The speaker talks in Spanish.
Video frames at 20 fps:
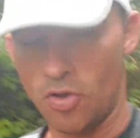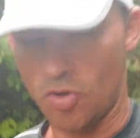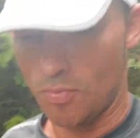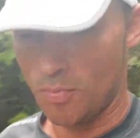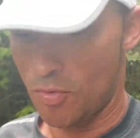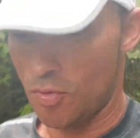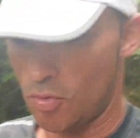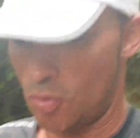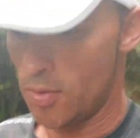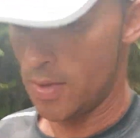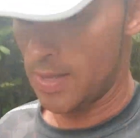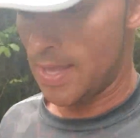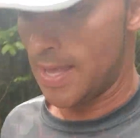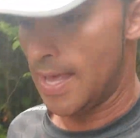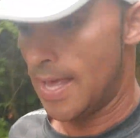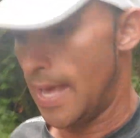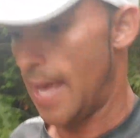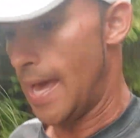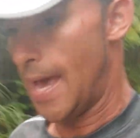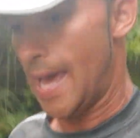Como
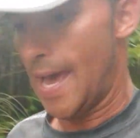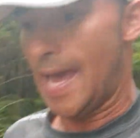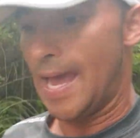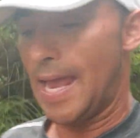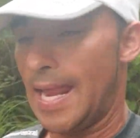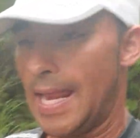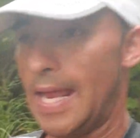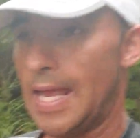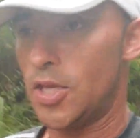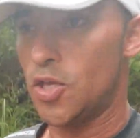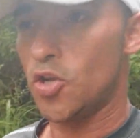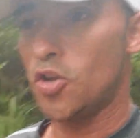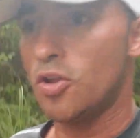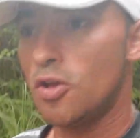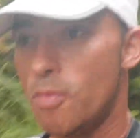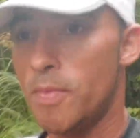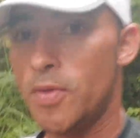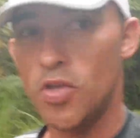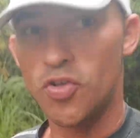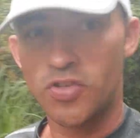eh, yo
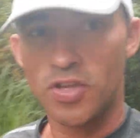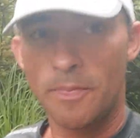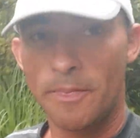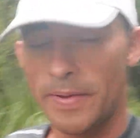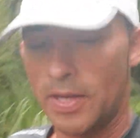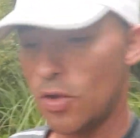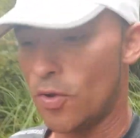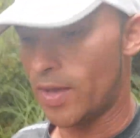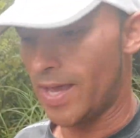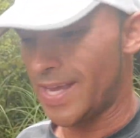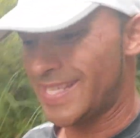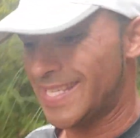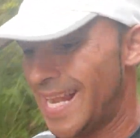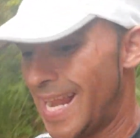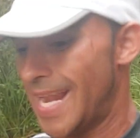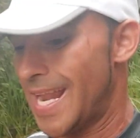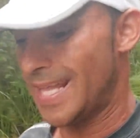recomiendo siempre lo que es la